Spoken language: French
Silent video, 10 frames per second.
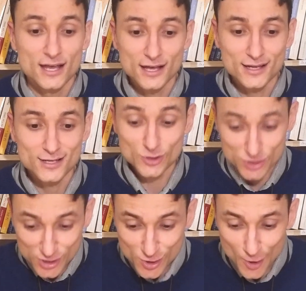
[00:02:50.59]
je
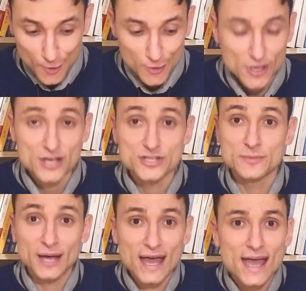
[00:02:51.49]
suis heureux,
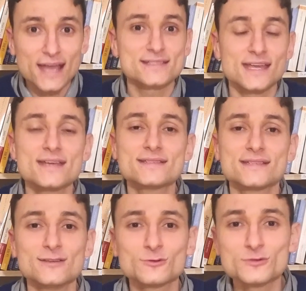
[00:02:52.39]
j'aimerais rester
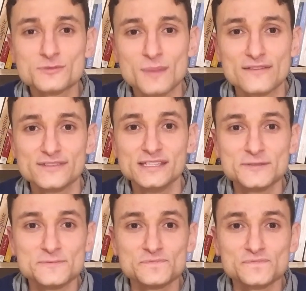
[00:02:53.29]
ici toute ma vie.